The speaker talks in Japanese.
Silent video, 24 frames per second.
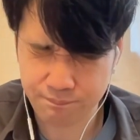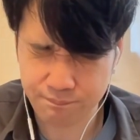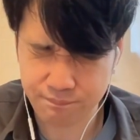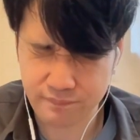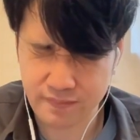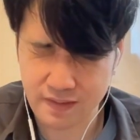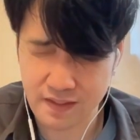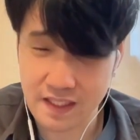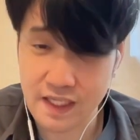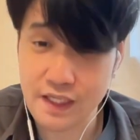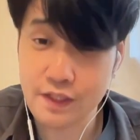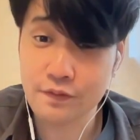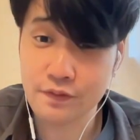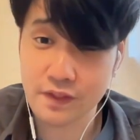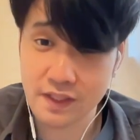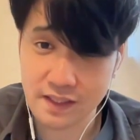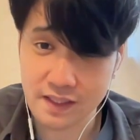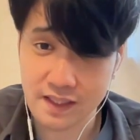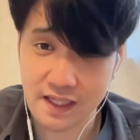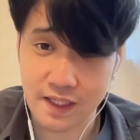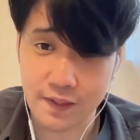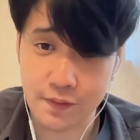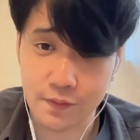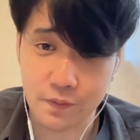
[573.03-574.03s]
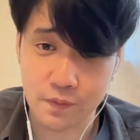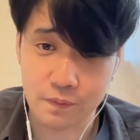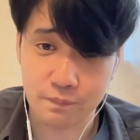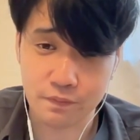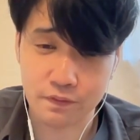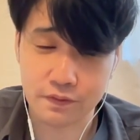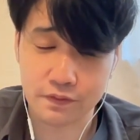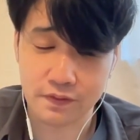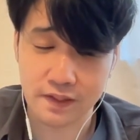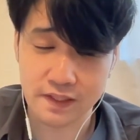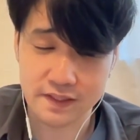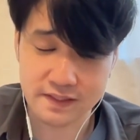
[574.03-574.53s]
リンクに、あの、
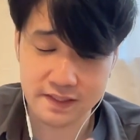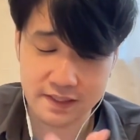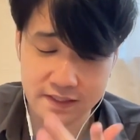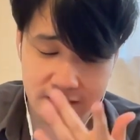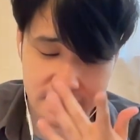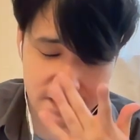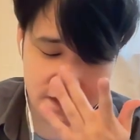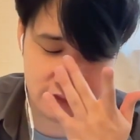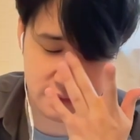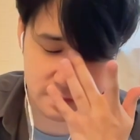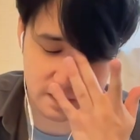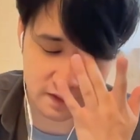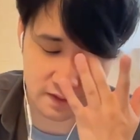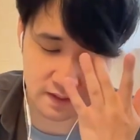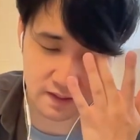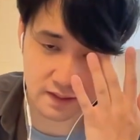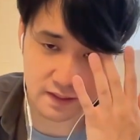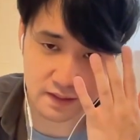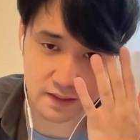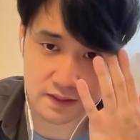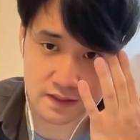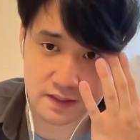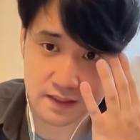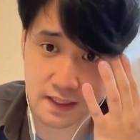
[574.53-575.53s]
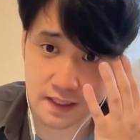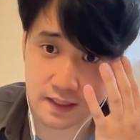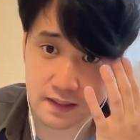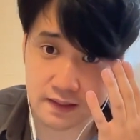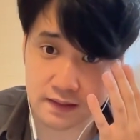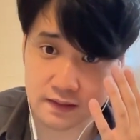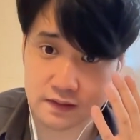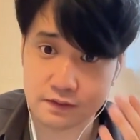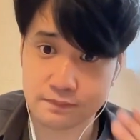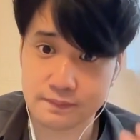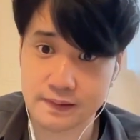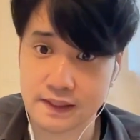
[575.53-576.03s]
僕の エスエヌエス 一覧、
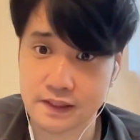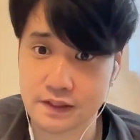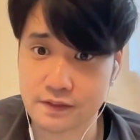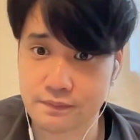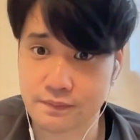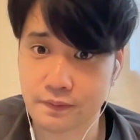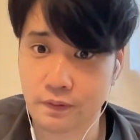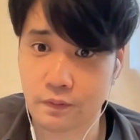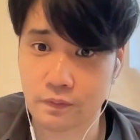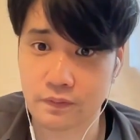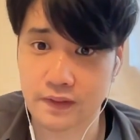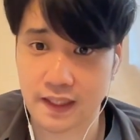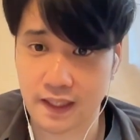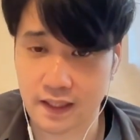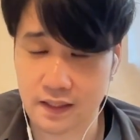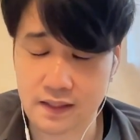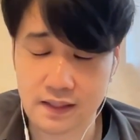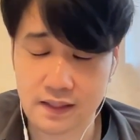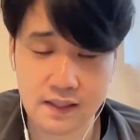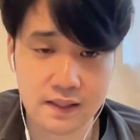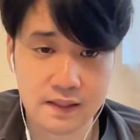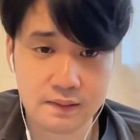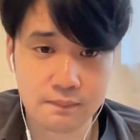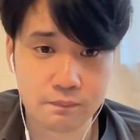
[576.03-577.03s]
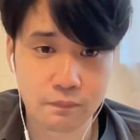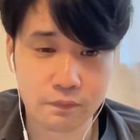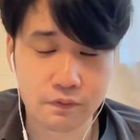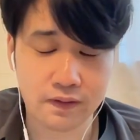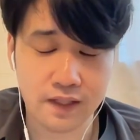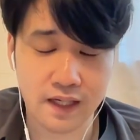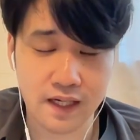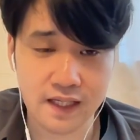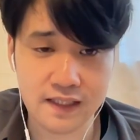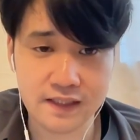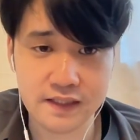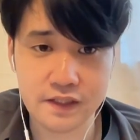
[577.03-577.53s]
すべて積み込んだもの
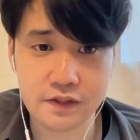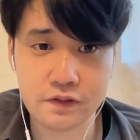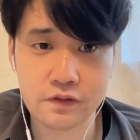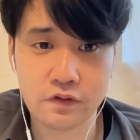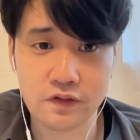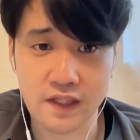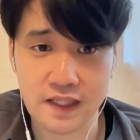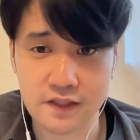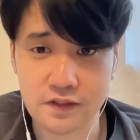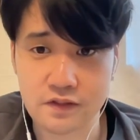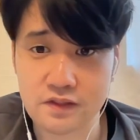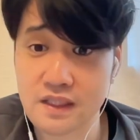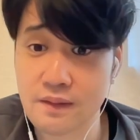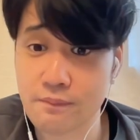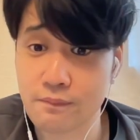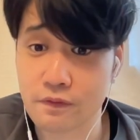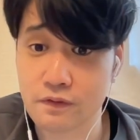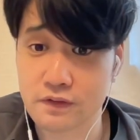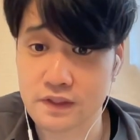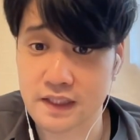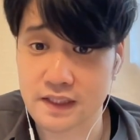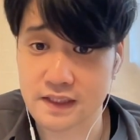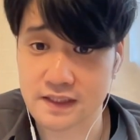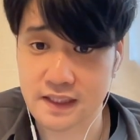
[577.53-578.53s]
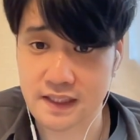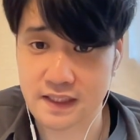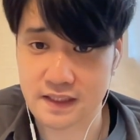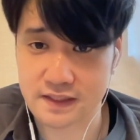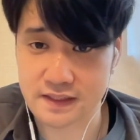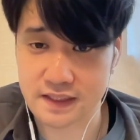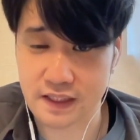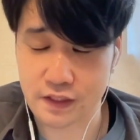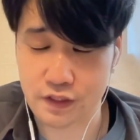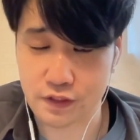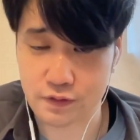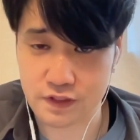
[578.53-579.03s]
が入っているので、そちらもぜひぜひ
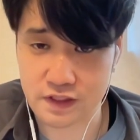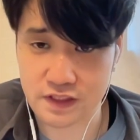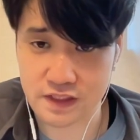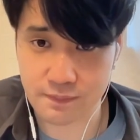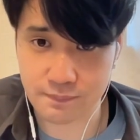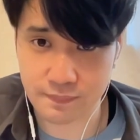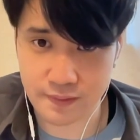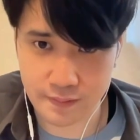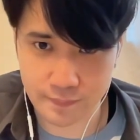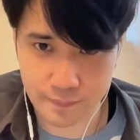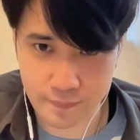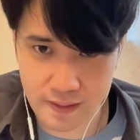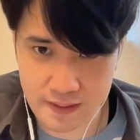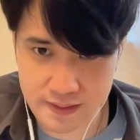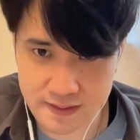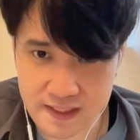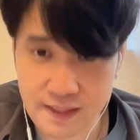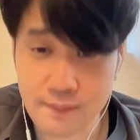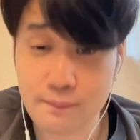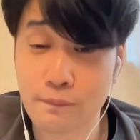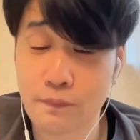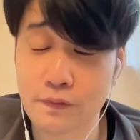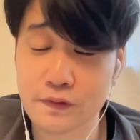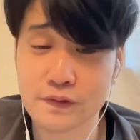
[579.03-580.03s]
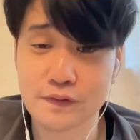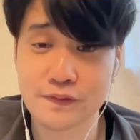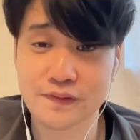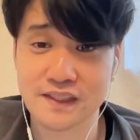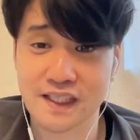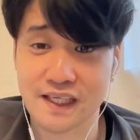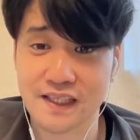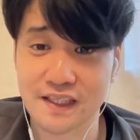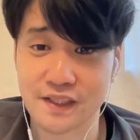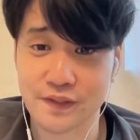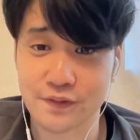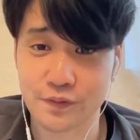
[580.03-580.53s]
チェックしてみてください。もうちょっと
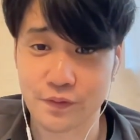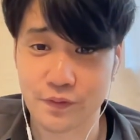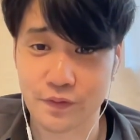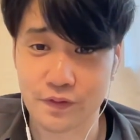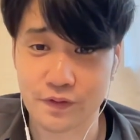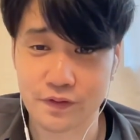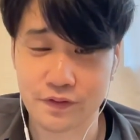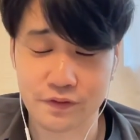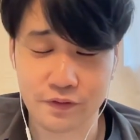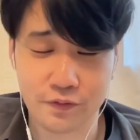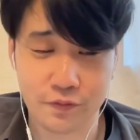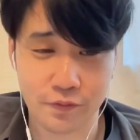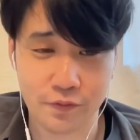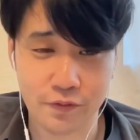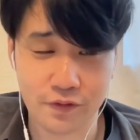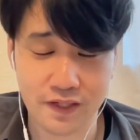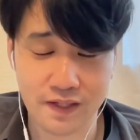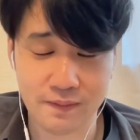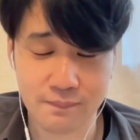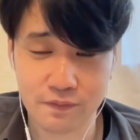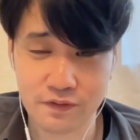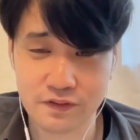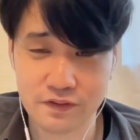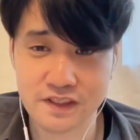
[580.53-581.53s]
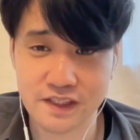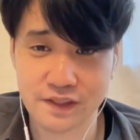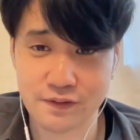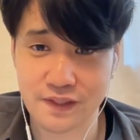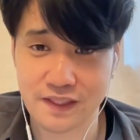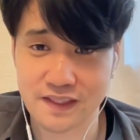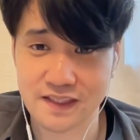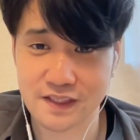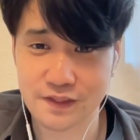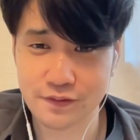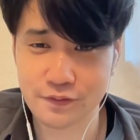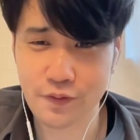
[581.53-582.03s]
チャンネル登録、高評価もしてく
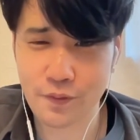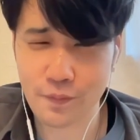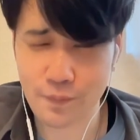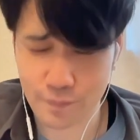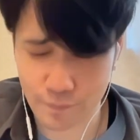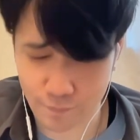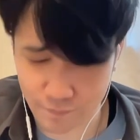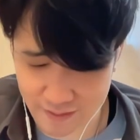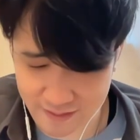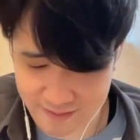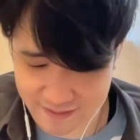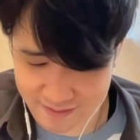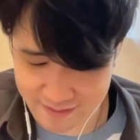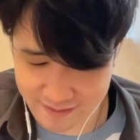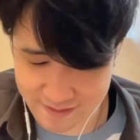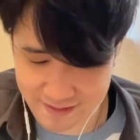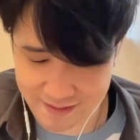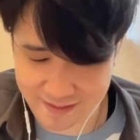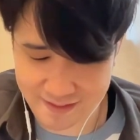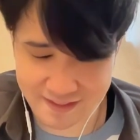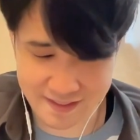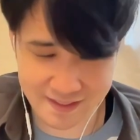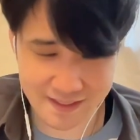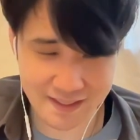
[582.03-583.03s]
ださると嬉しいです。